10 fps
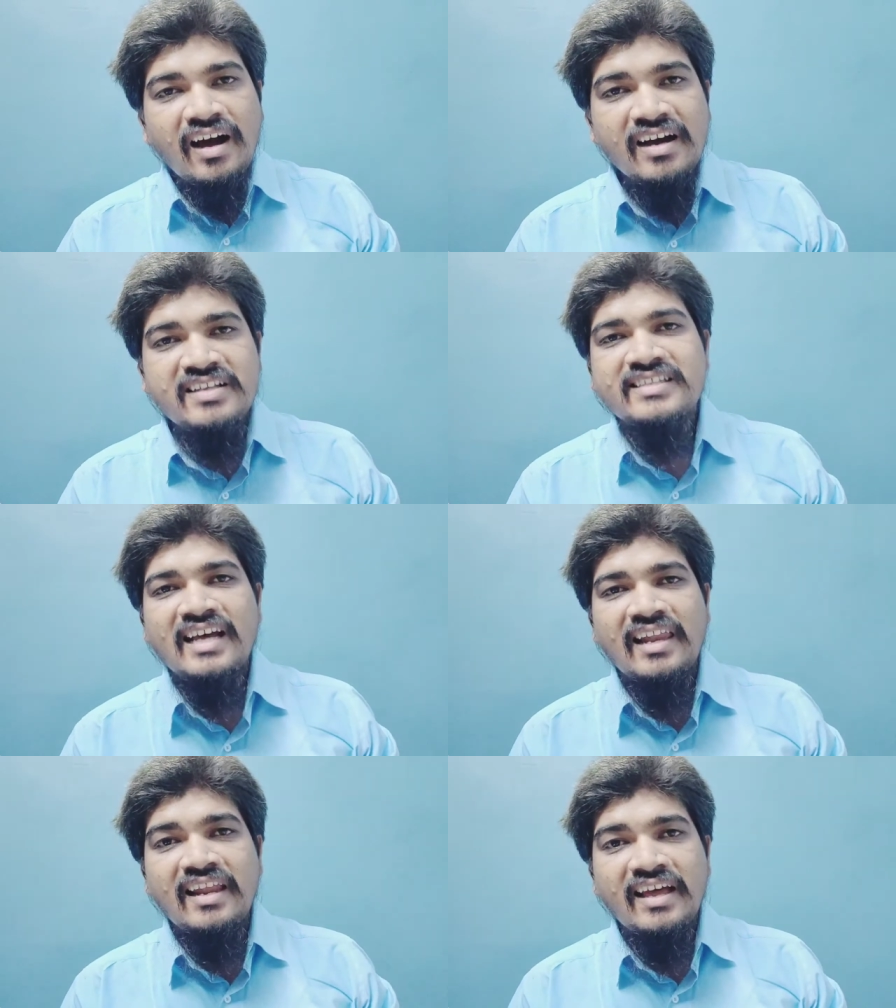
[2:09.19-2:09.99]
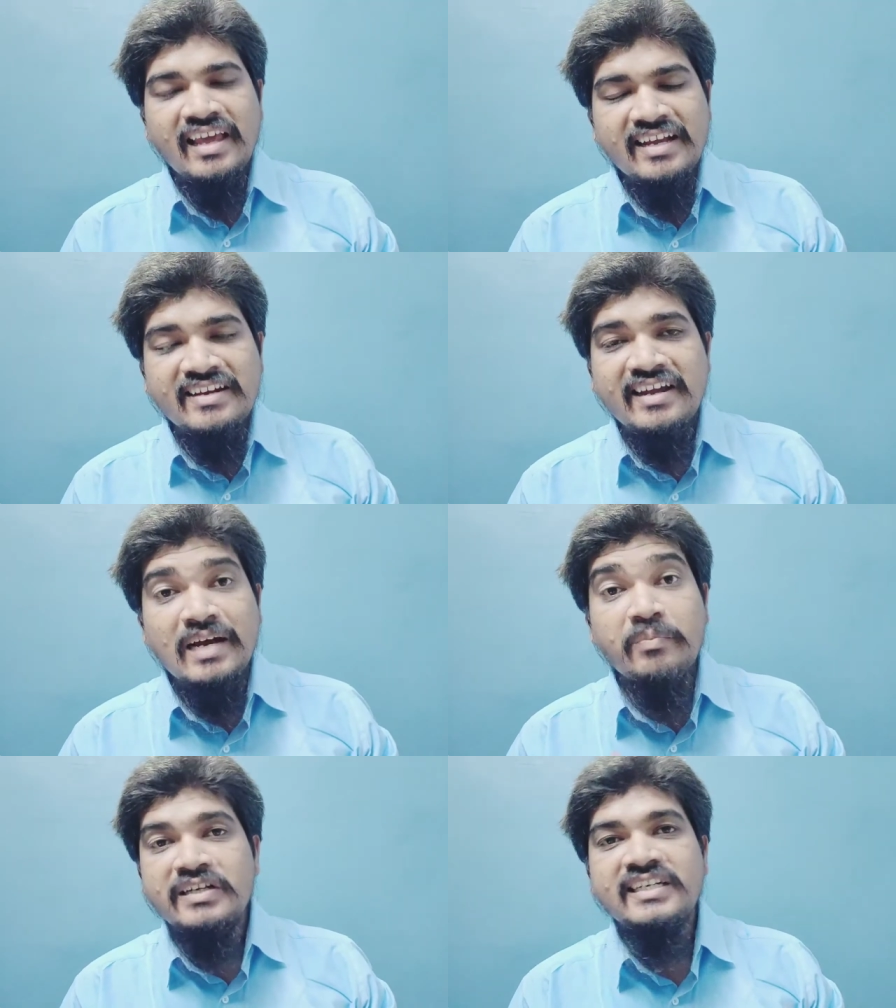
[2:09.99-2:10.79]
हर साल एक
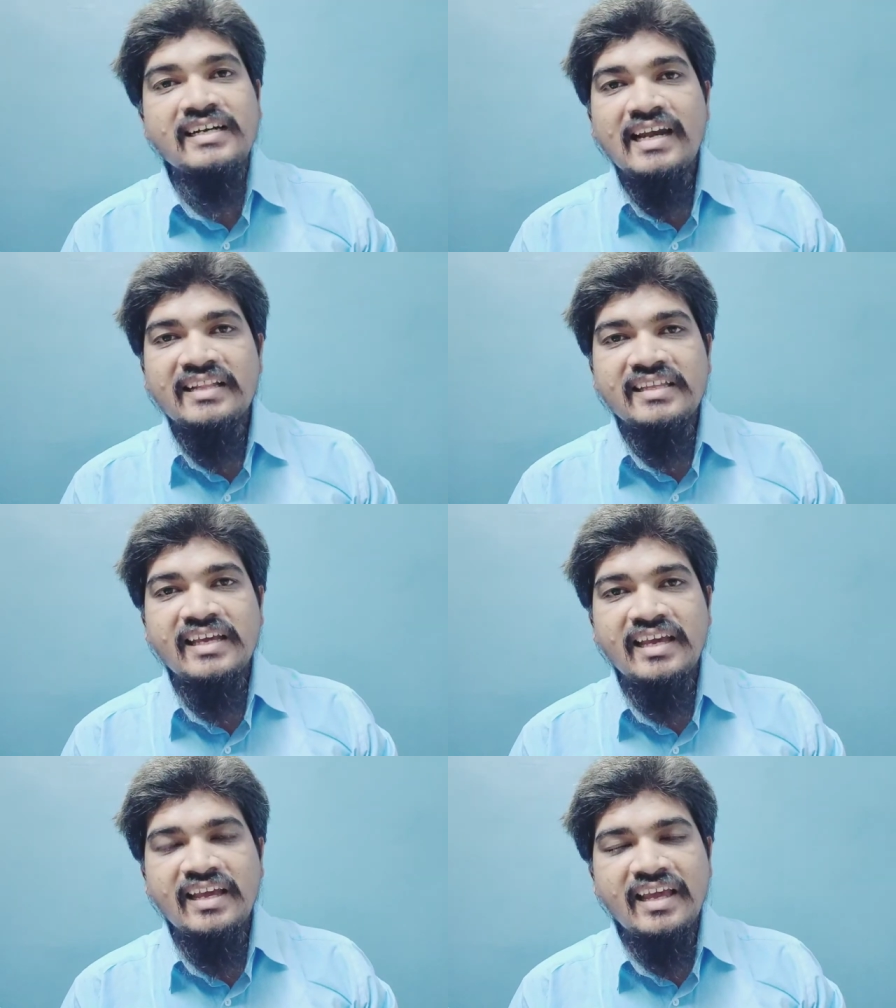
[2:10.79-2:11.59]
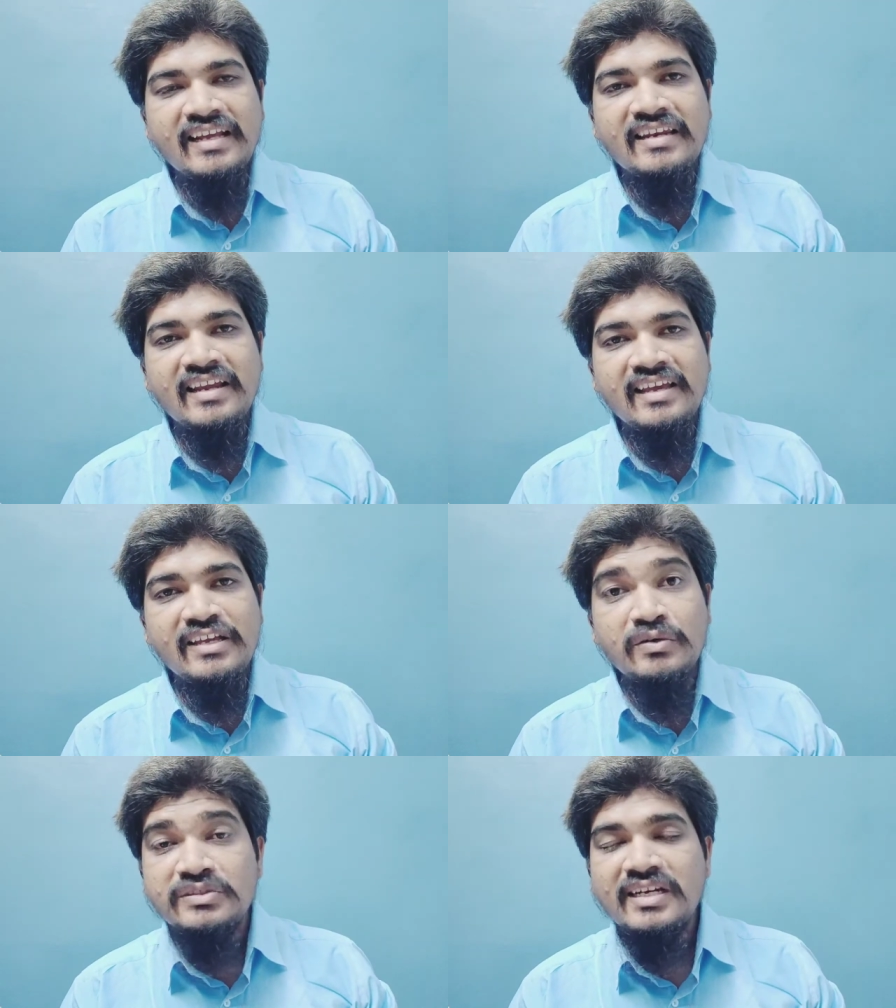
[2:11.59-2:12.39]
नया बजट लाती है एक
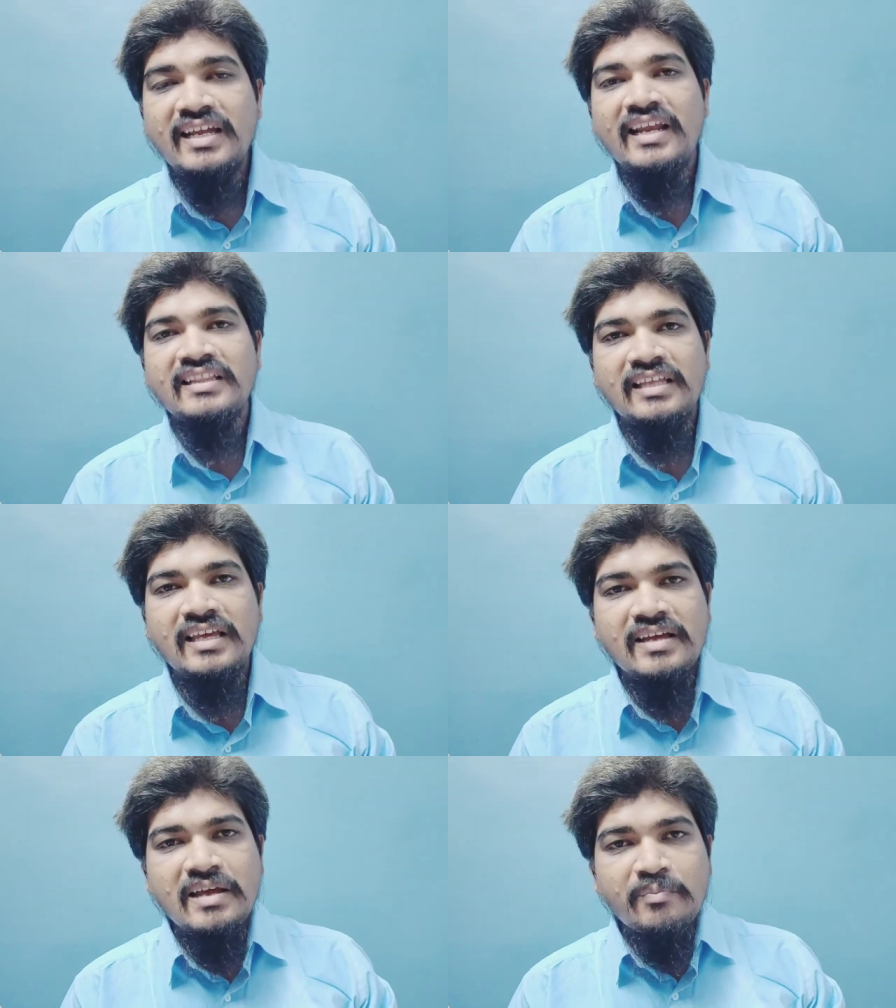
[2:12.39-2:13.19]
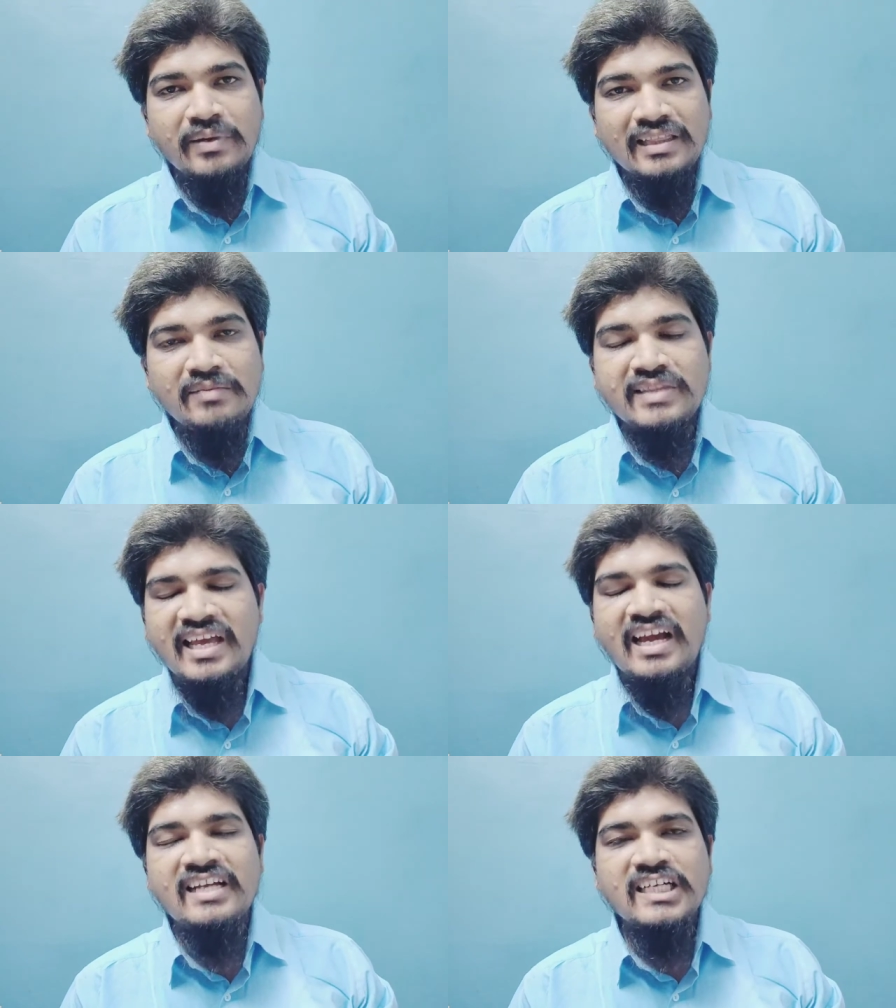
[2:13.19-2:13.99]
नई योजनाएं लाती मतलब
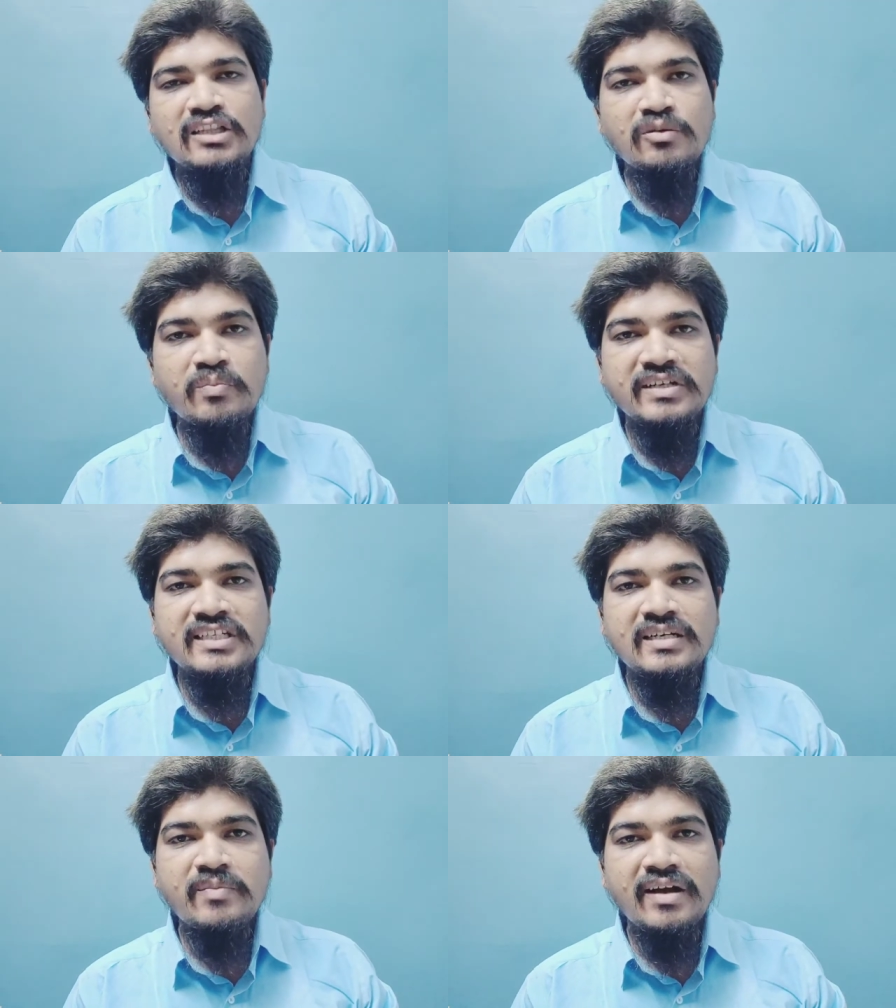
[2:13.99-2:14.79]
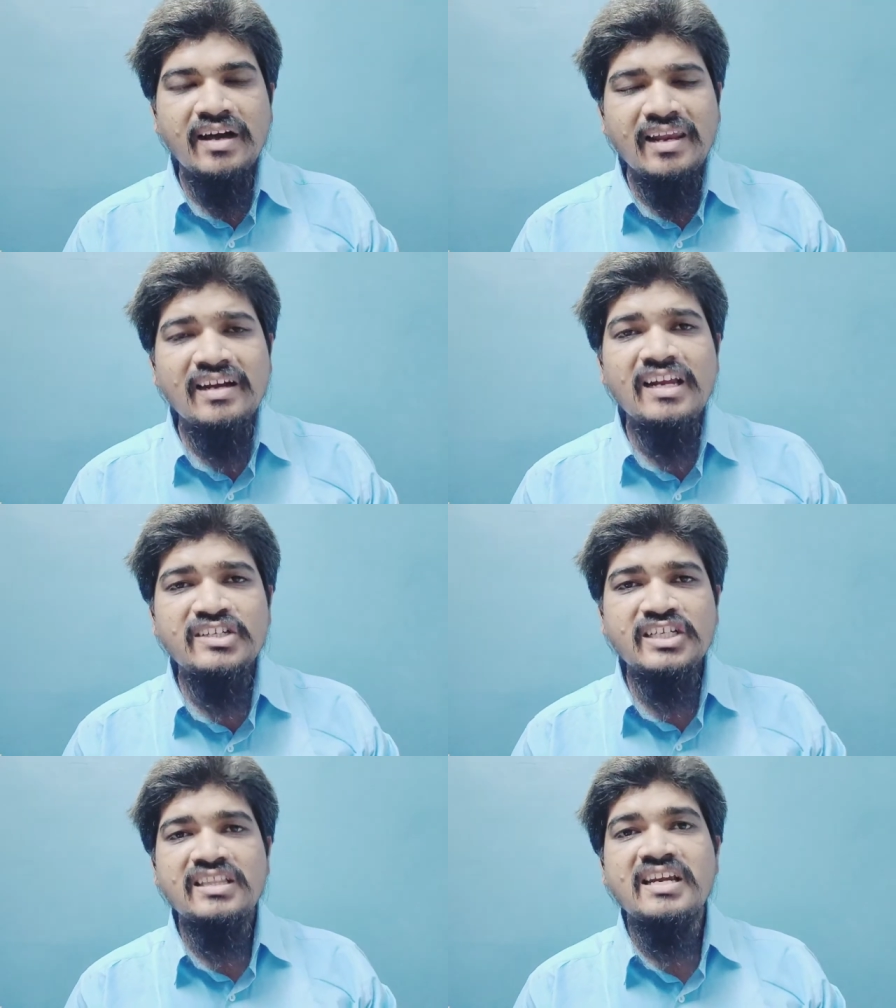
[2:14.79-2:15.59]
देखा जाए तो बजट में अलग
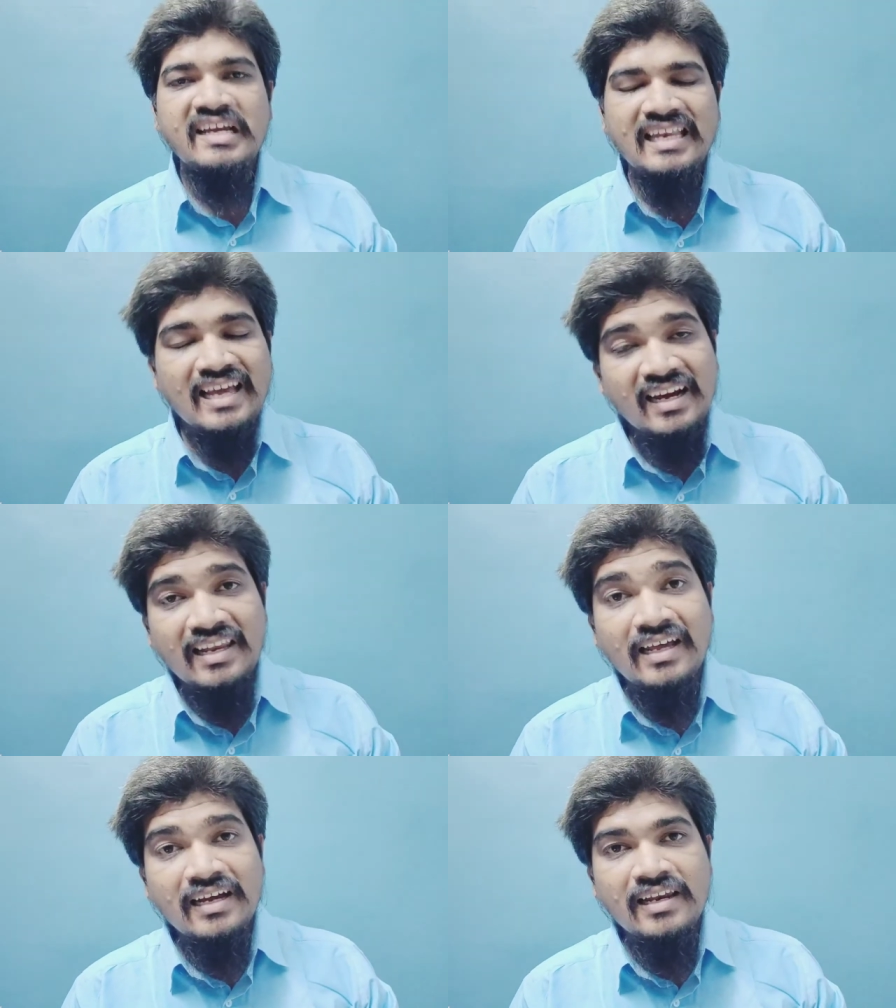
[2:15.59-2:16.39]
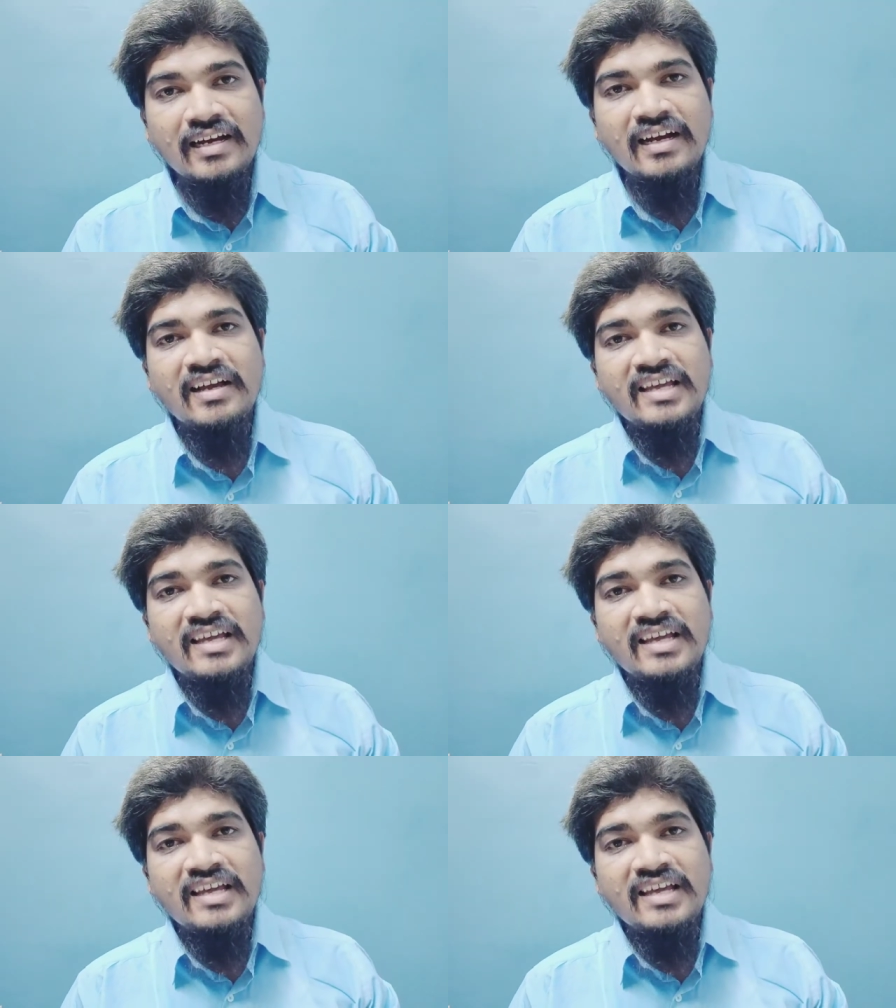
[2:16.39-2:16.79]
अलग क्षेत्र के लिए अलग अलग